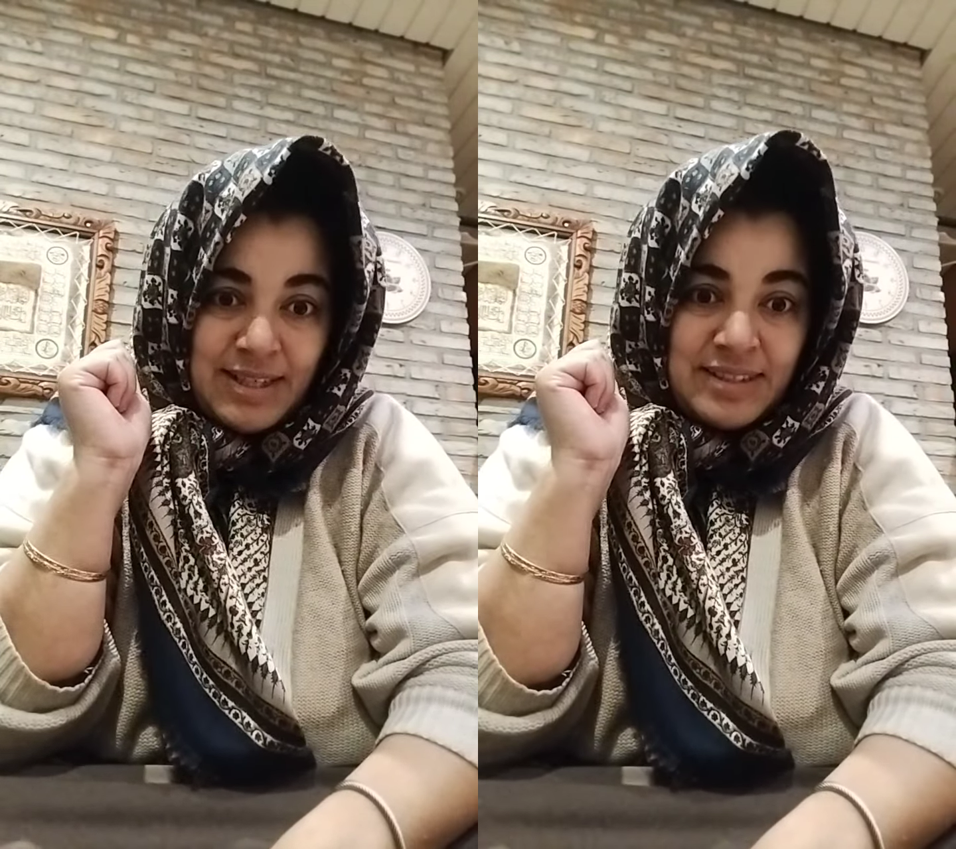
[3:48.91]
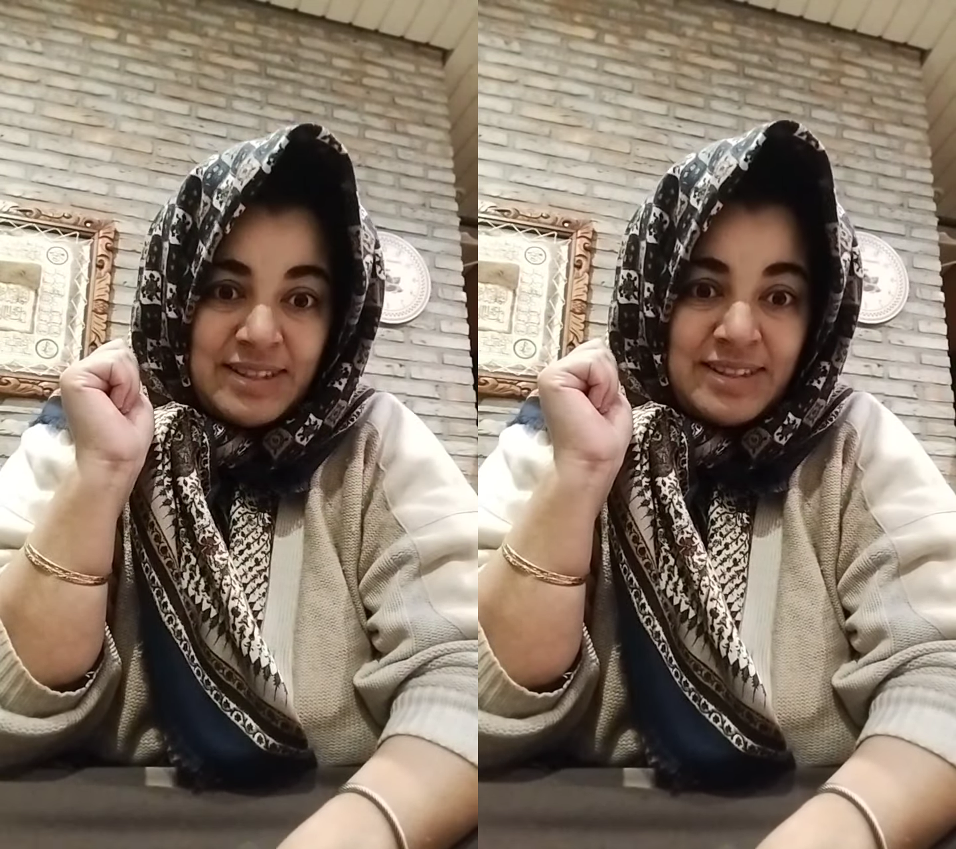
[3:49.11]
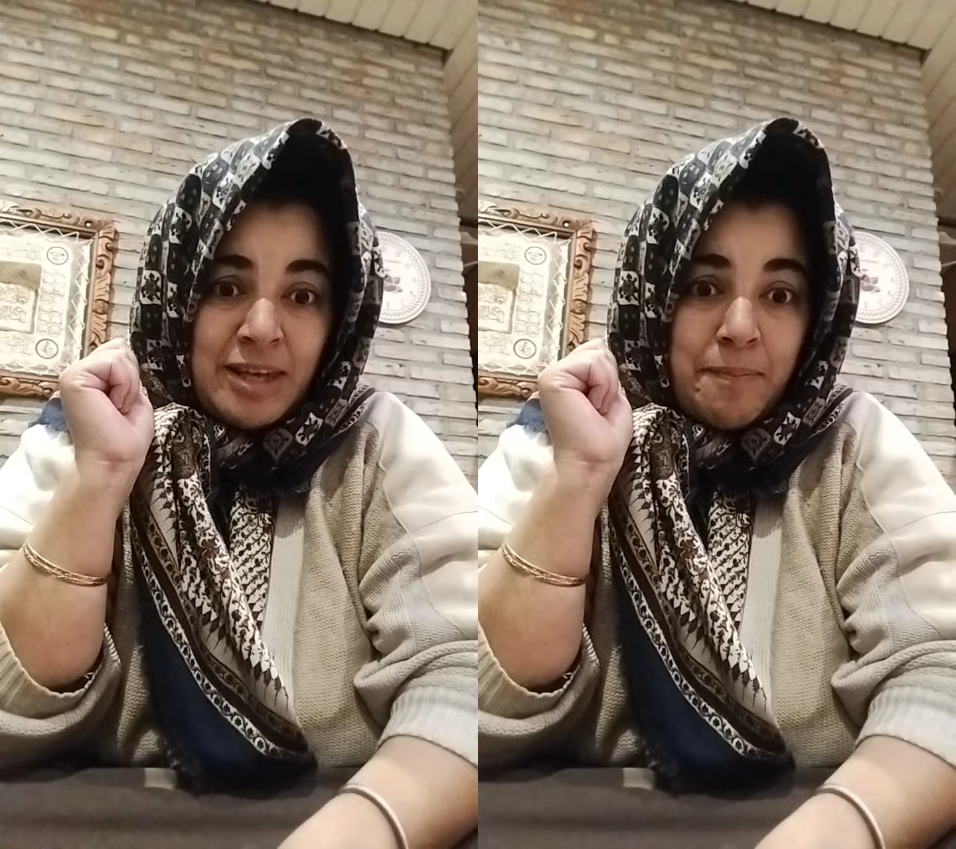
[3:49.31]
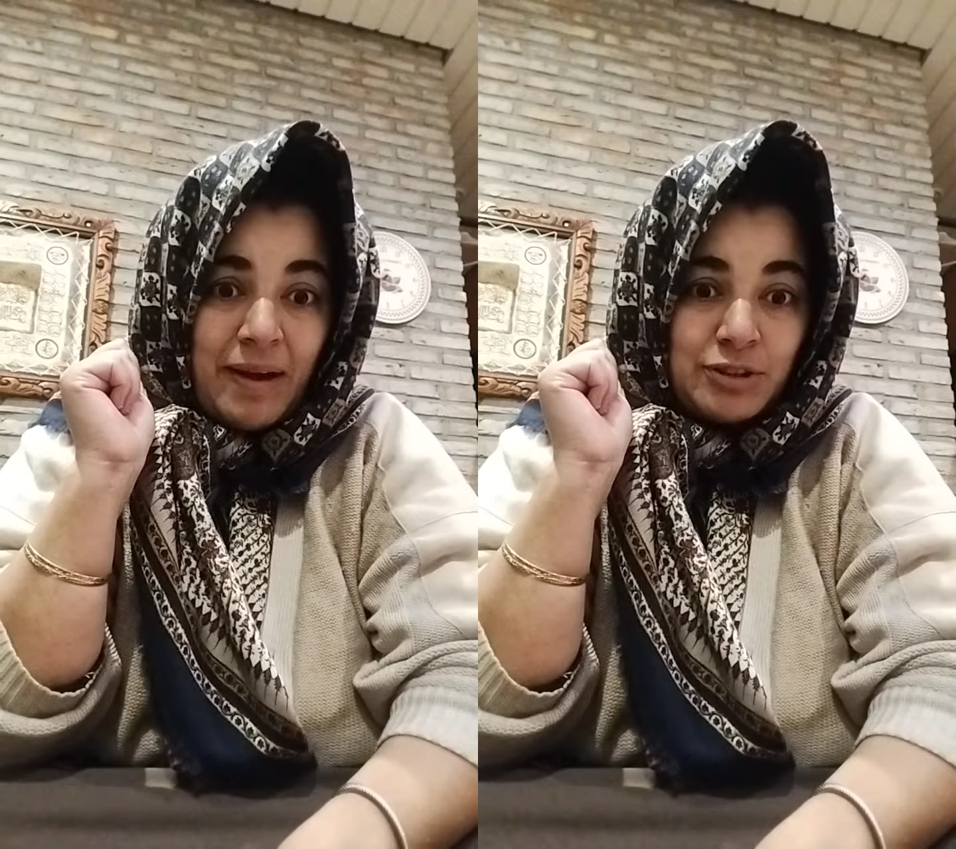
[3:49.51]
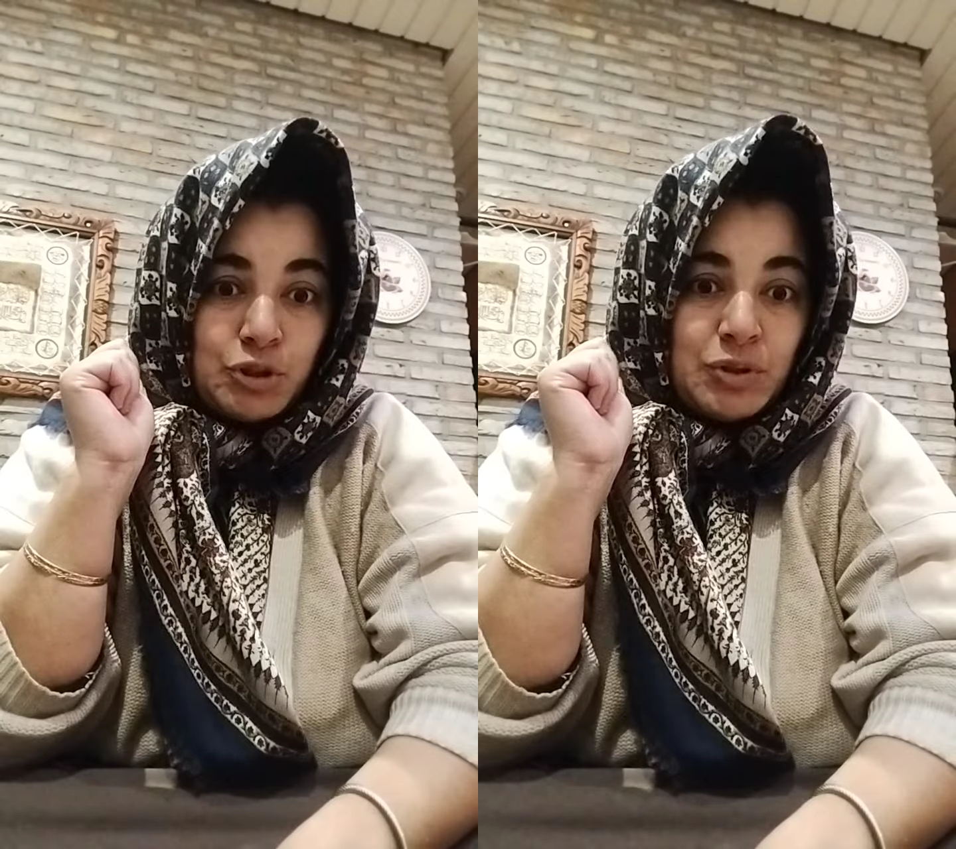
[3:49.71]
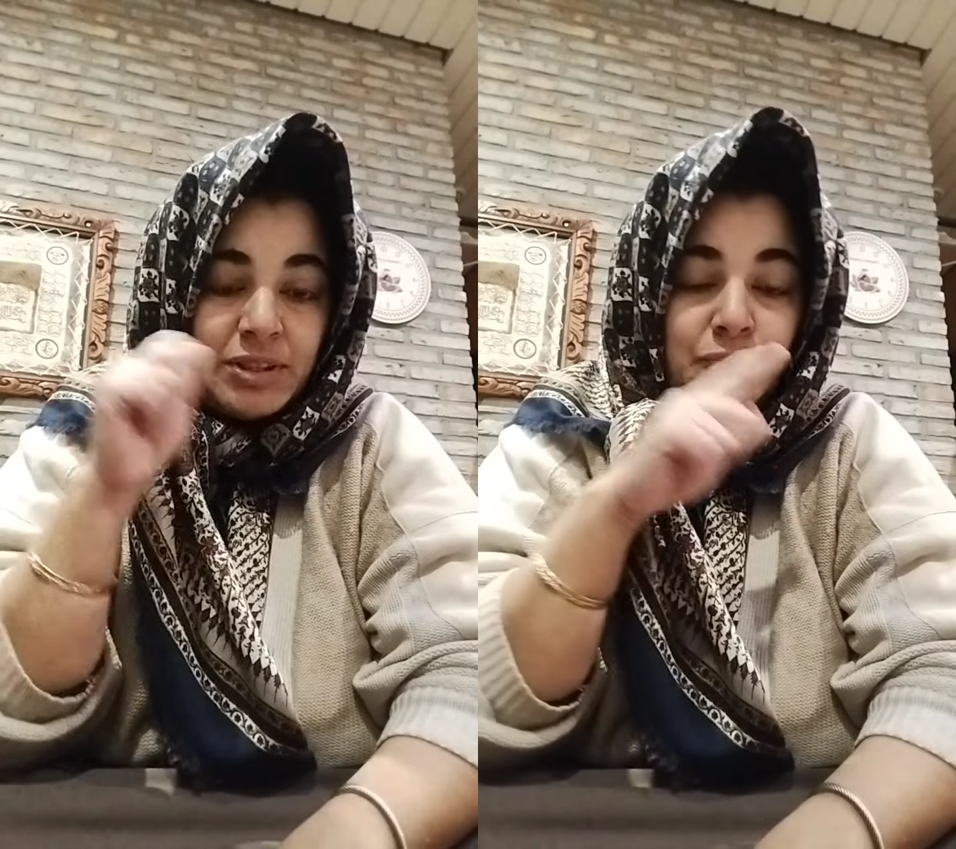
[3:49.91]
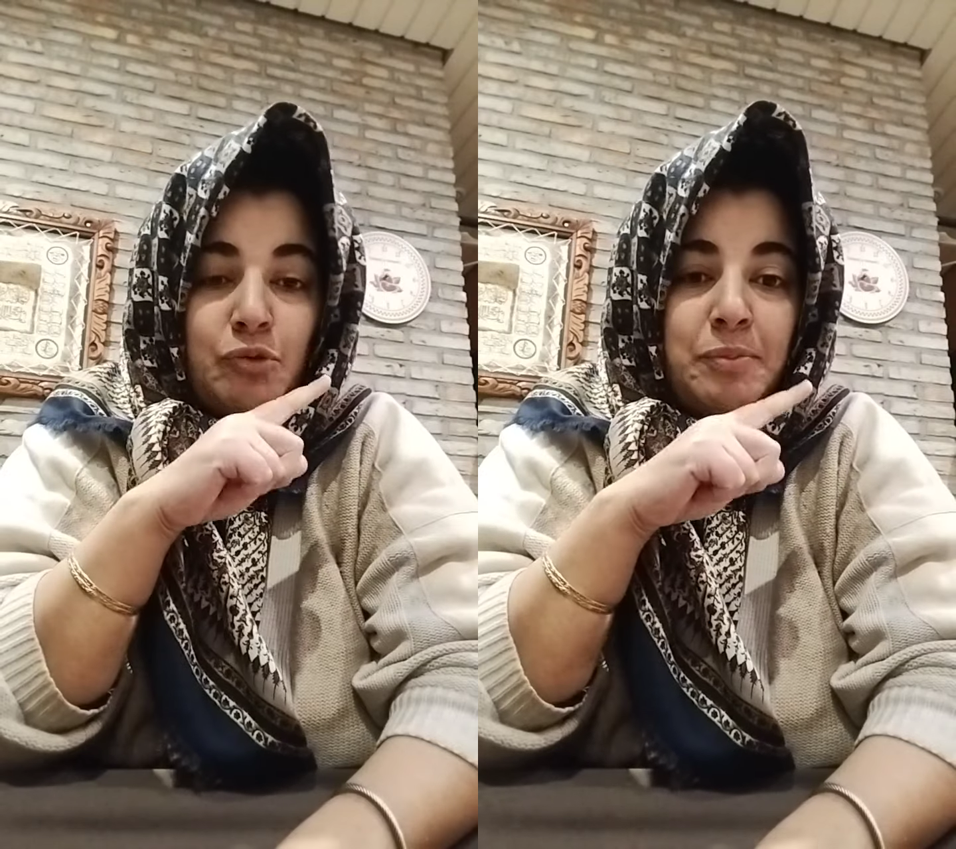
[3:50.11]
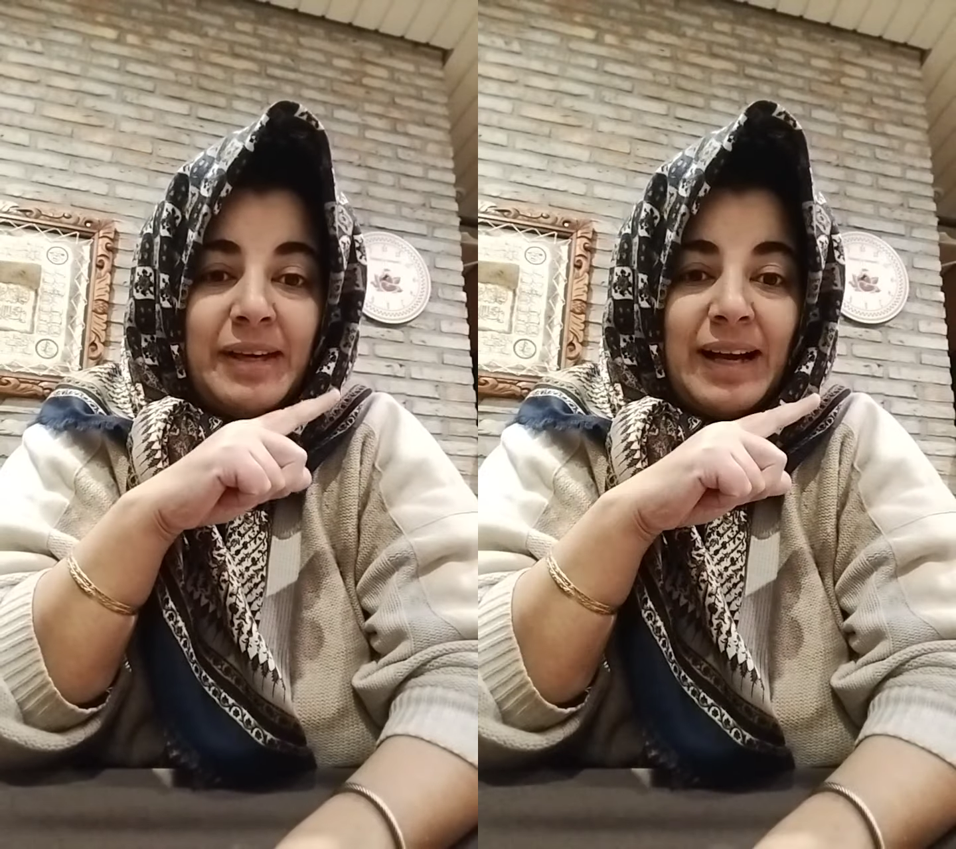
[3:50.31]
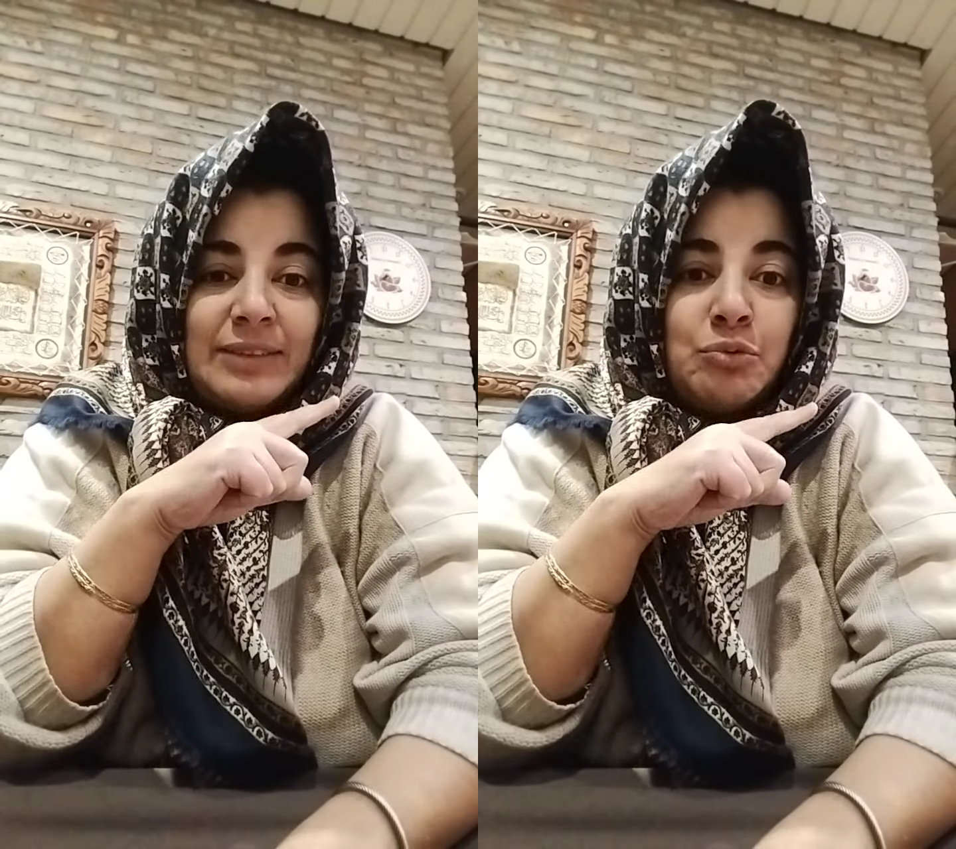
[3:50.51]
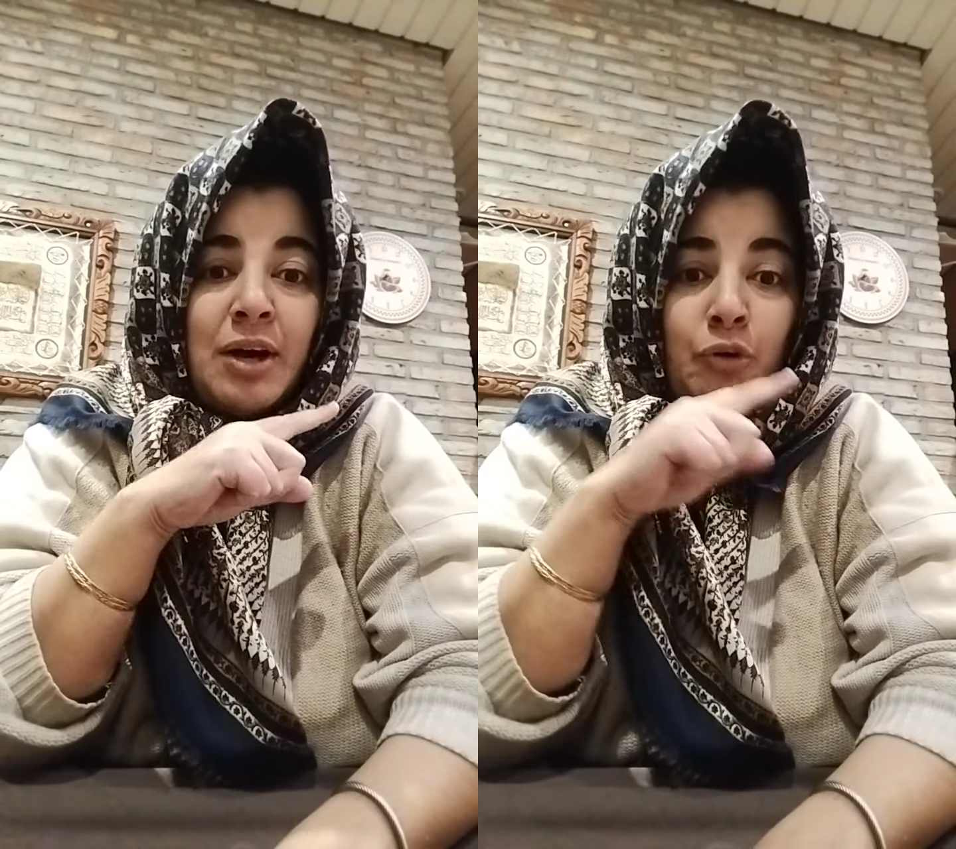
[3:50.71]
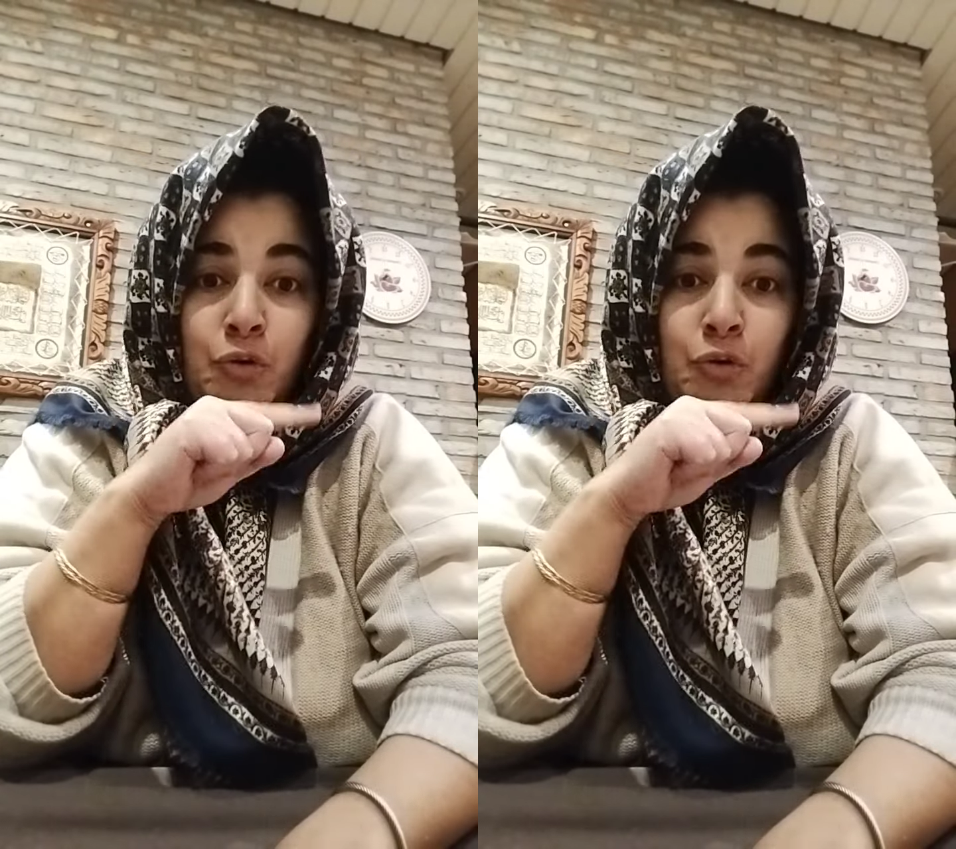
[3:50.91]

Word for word: si ce n'est parce que ces flux migratoires,